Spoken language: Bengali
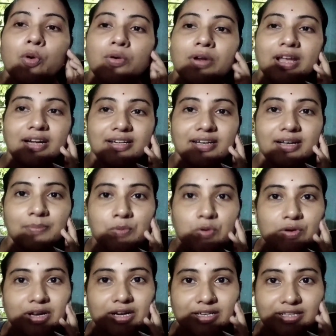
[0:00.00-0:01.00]
পৌনে আটটা
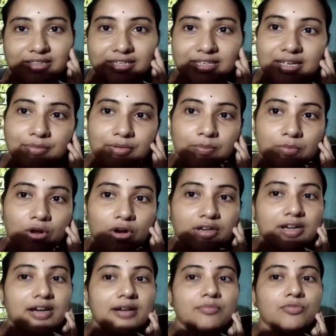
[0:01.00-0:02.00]
পৌনে আটটা থেকে আমি
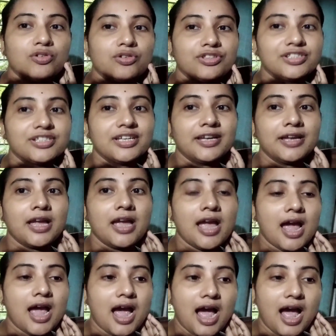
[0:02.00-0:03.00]
ব্লগটা হ্যাঁ। আরম্ভ করছি
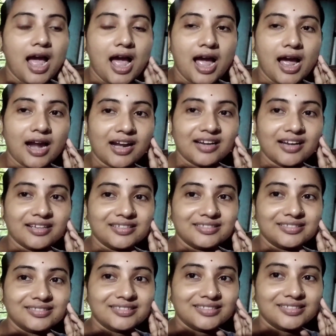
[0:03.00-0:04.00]
আর
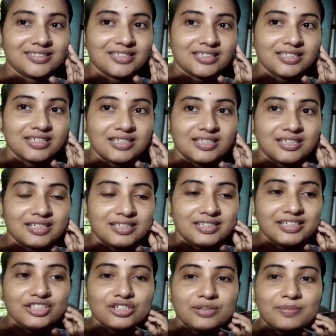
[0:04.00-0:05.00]

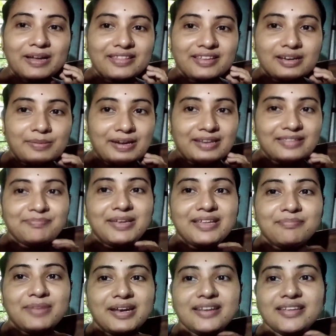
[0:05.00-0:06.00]
ইন্দ্র বাজারে
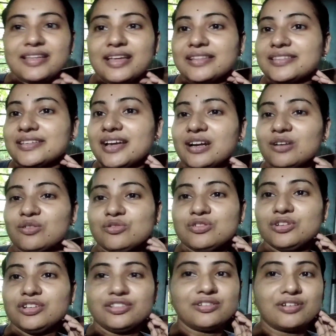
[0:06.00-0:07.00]
বেরিয়ে যাচ্ছে আর গুলো
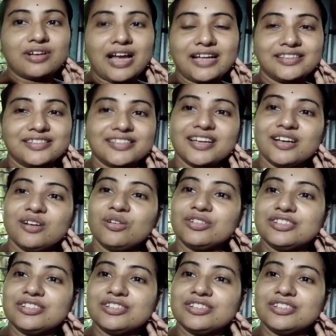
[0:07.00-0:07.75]
ওই জন্য কাজে ও